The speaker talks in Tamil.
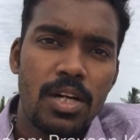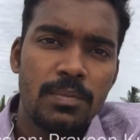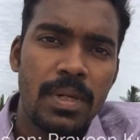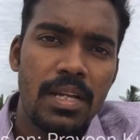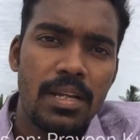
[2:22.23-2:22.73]

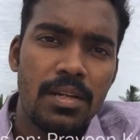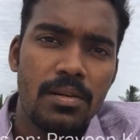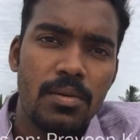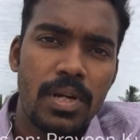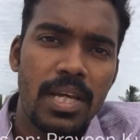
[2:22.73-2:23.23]
ஹாஸ்பிட்டலில்
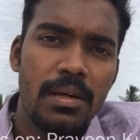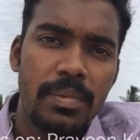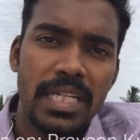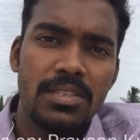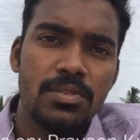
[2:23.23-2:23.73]
இருக்கக்கூடிய
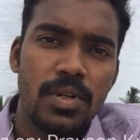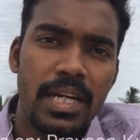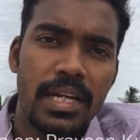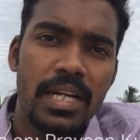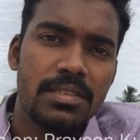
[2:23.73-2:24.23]
பேஷண்ட்ஸோட
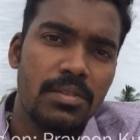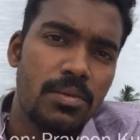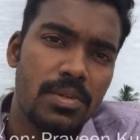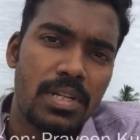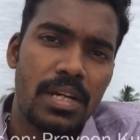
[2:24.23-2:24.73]
டேட்டாஸ் வந்து
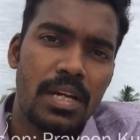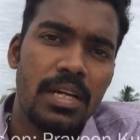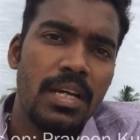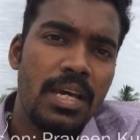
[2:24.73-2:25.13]
கொடுத்துருக்காங்க